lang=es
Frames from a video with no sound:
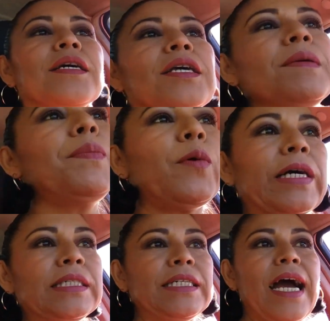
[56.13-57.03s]
y
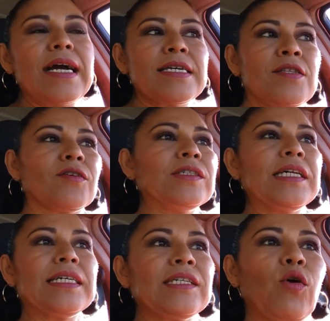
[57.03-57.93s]
pues ya,
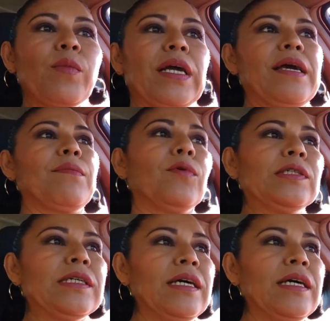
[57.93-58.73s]
entonces comeremos.